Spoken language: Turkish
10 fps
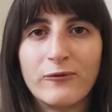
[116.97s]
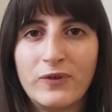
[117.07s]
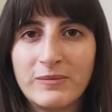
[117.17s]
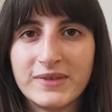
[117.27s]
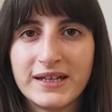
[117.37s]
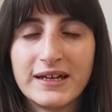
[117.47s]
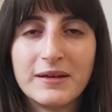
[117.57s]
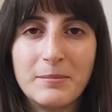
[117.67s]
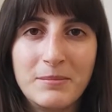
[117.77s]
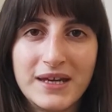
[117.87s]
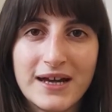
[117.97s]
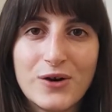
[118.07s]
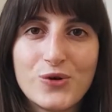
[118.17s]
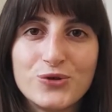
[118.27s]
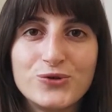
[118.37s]
Filmde Mia
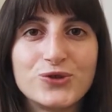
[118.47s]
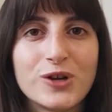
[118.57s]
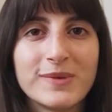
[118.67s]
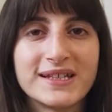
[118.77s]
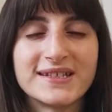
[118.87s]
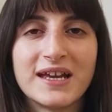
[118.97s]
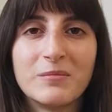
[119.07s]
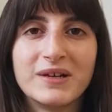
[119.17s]
oyuncu olmak isteyen